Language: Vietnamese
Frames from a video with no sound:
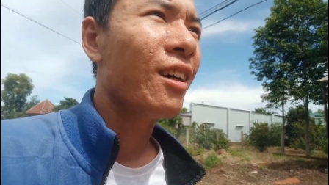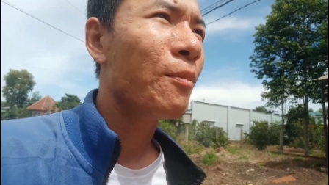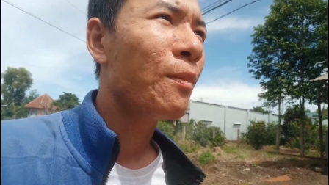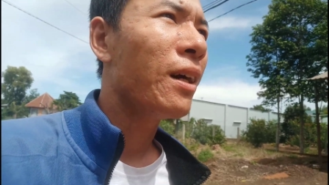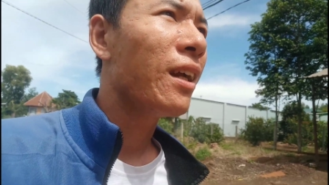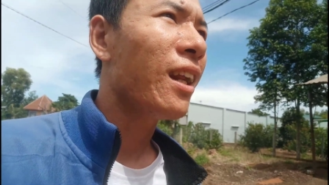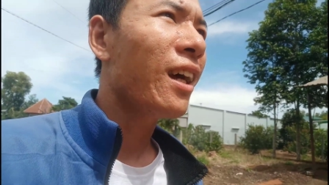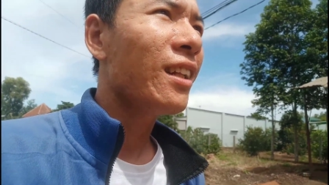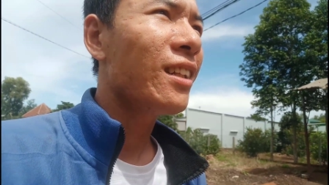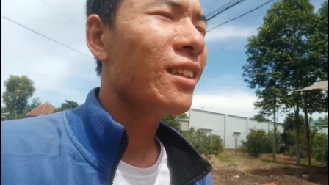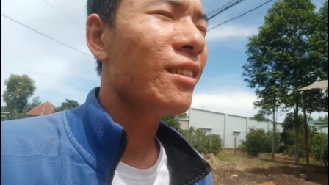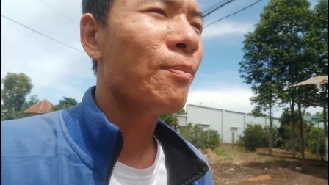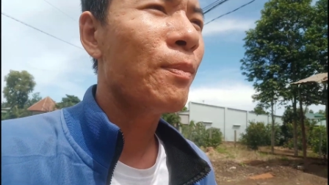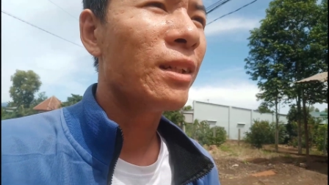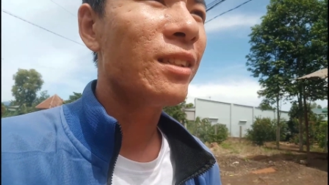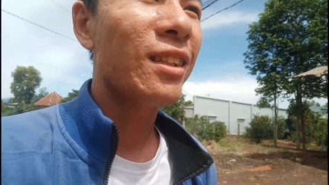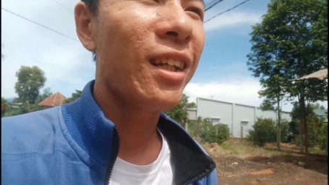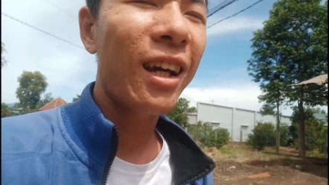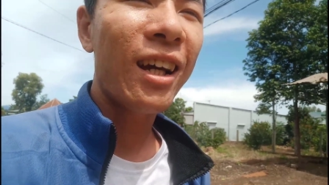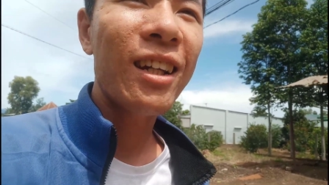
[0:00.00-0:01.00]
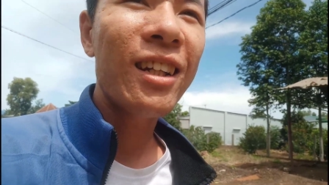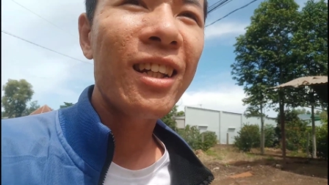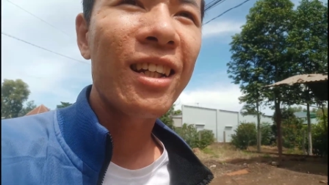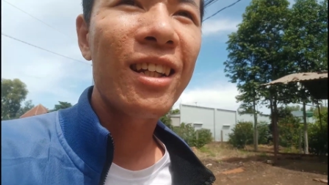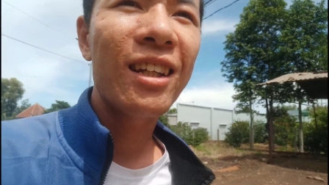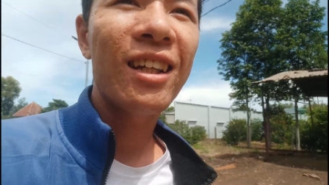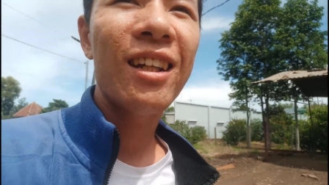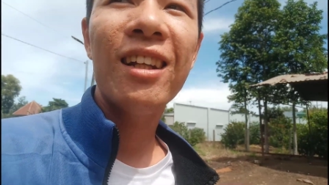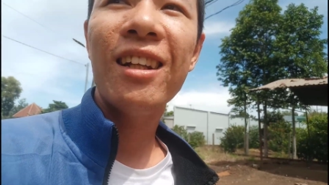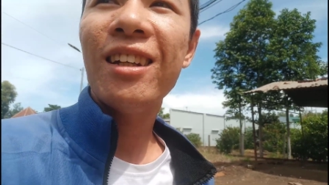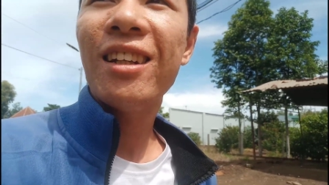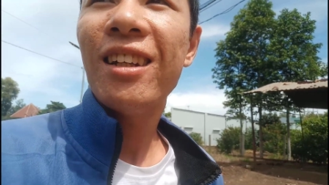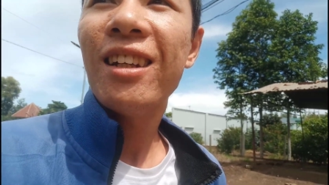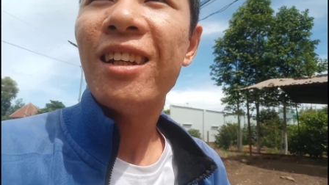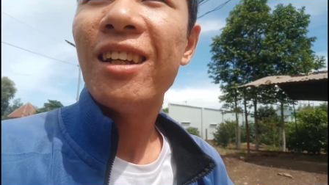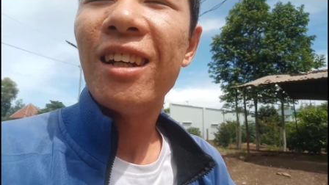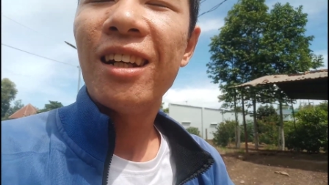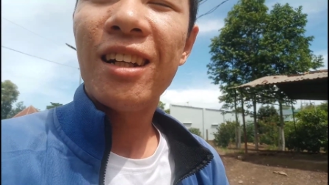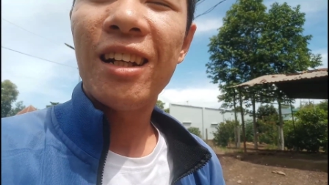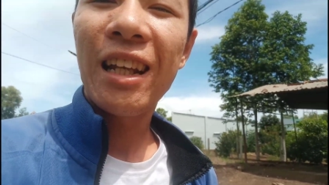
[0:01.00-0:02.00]
bữa nay thì mình sẽ đi
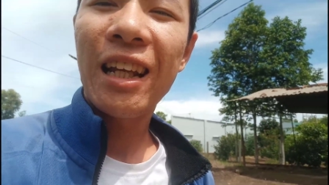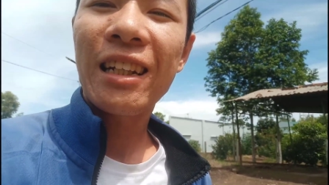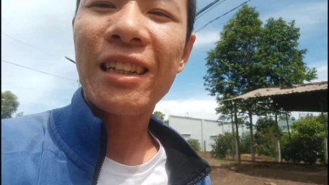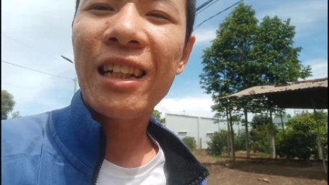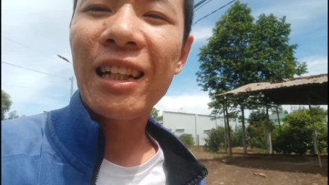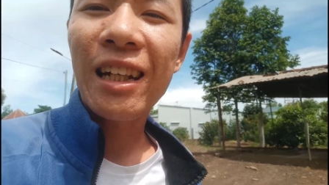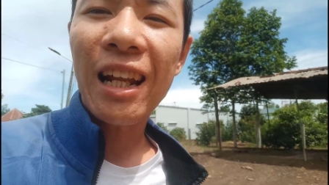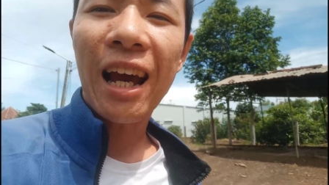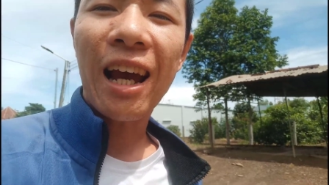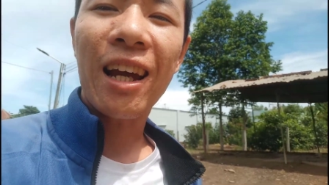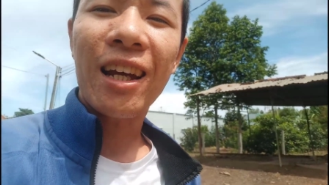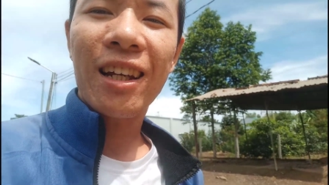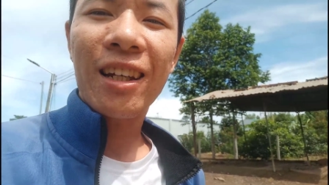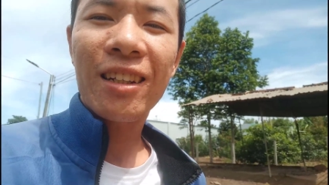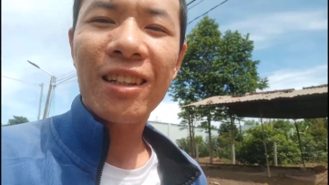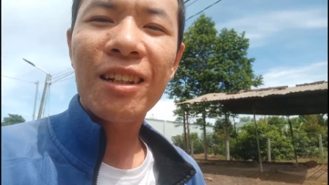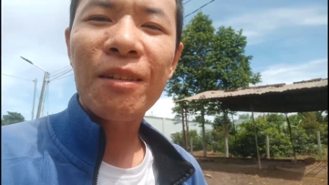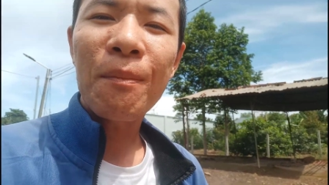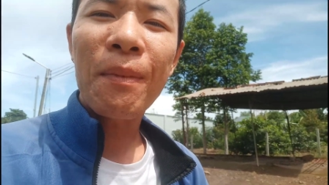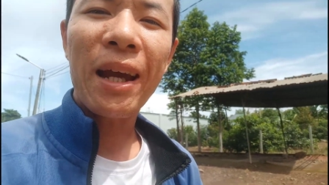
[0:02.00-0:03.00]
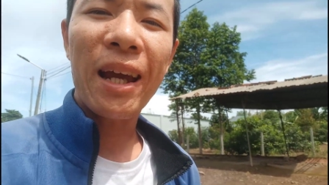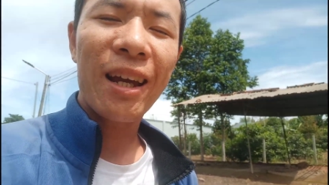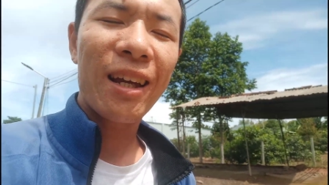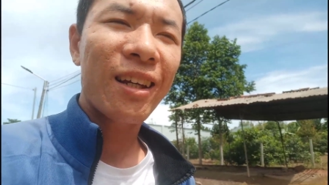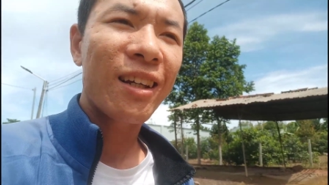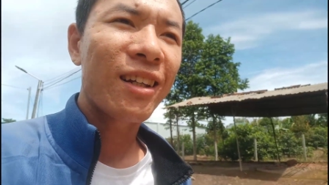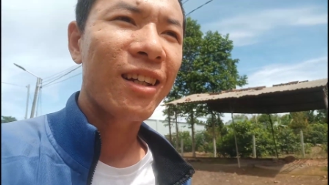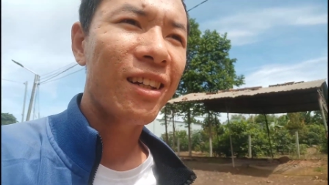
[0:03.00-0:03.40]
lên cái đài Đức Mẹ.